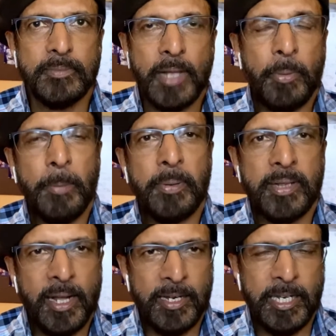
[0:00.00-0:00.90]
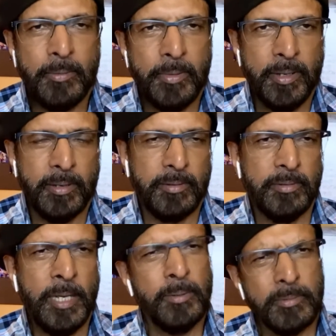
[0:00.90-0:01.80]
अब एक बदला लेने में
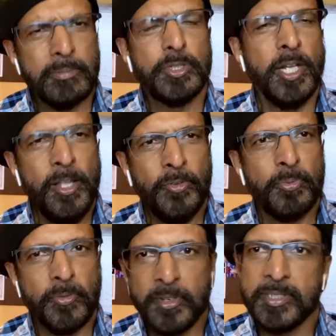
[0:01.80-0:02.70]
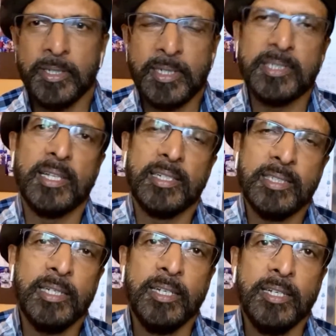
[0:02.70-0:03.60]
एक शरीफ प्रोफेसर किस तरह
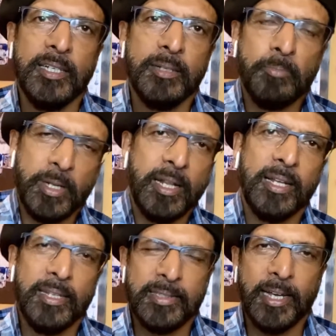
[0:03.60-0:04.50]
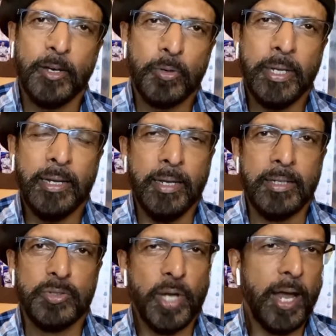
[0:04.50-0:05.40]
से बदला लेता है और एक
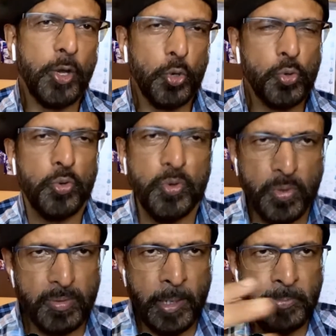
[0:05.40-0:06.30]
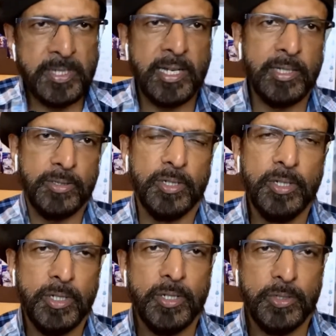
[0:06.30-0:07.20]
चार लोगों को अपने साथ
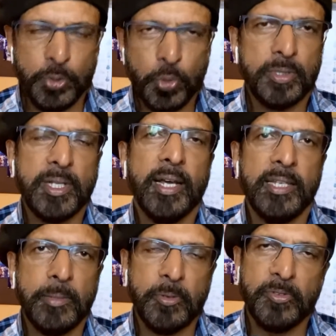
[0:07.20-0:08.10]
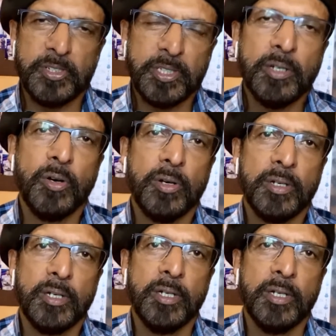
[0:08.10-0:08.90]
जोड़ता है ये प्रोफेसर और